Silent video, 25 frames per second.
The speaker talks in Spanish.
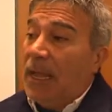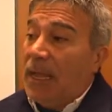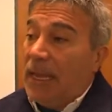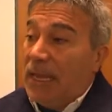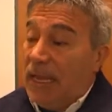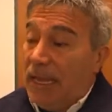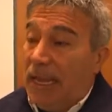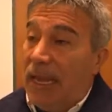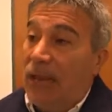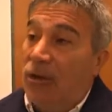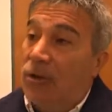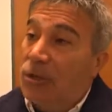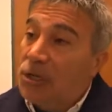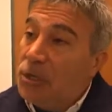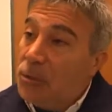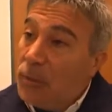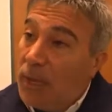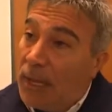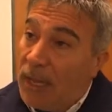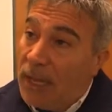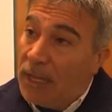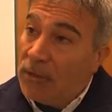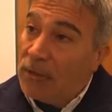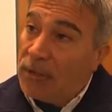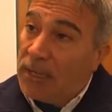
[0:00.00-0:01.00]
y que los
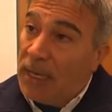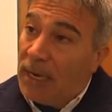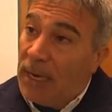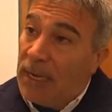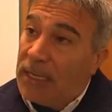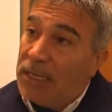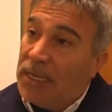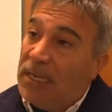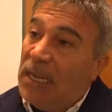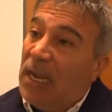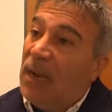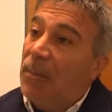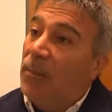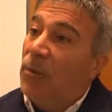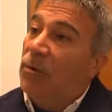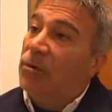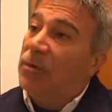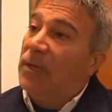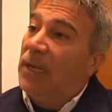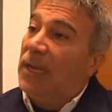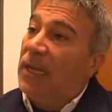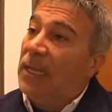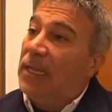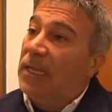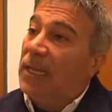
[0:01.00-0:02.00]
ciudadanos acá
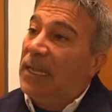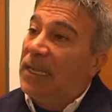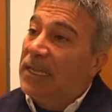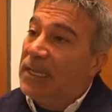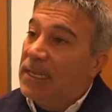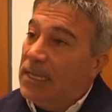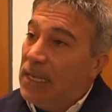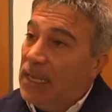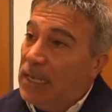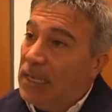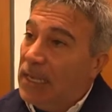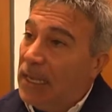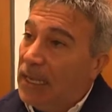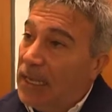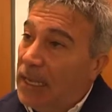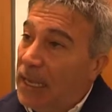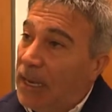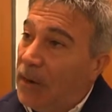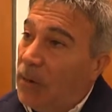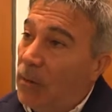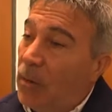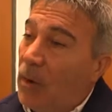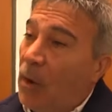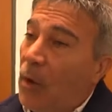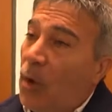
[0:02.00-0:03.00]
sigamos este, sin tener